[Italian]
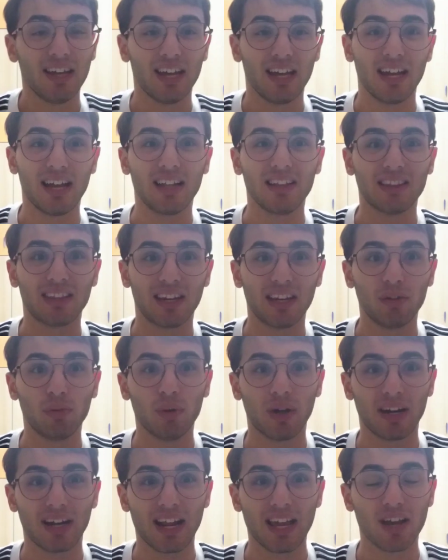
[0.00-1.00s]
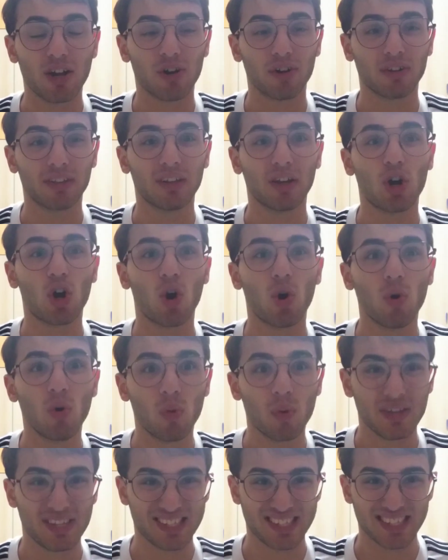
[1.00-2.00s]
e altri due record
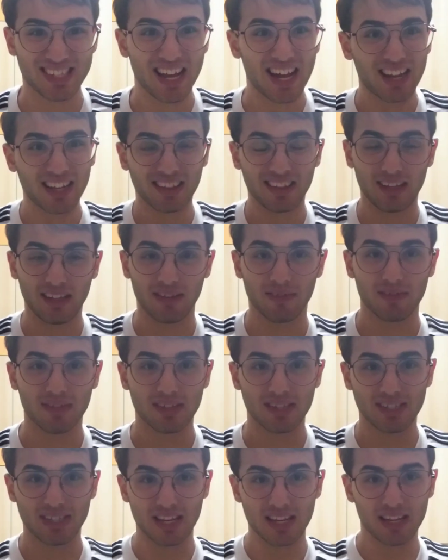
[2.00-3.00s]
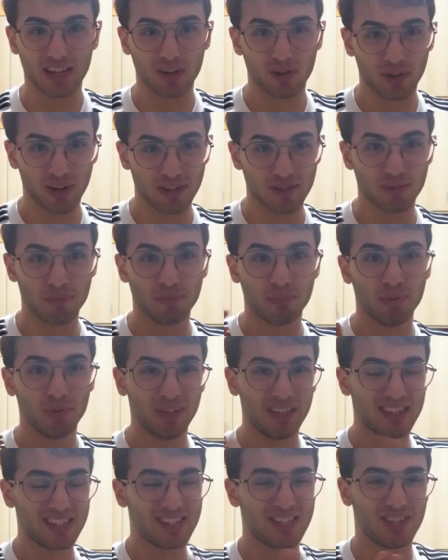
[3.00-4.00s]
conquistati. Segna ancora su
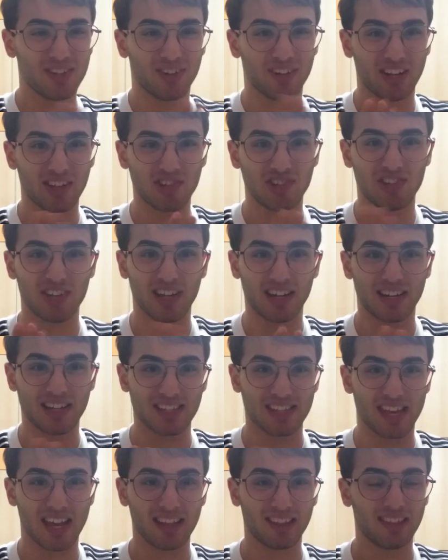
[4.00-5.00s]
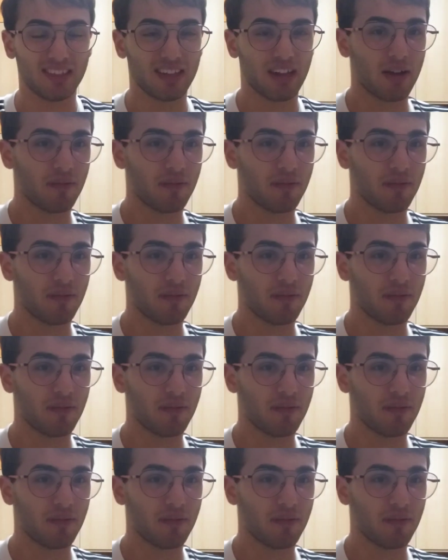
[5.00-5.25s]
punizione CR7.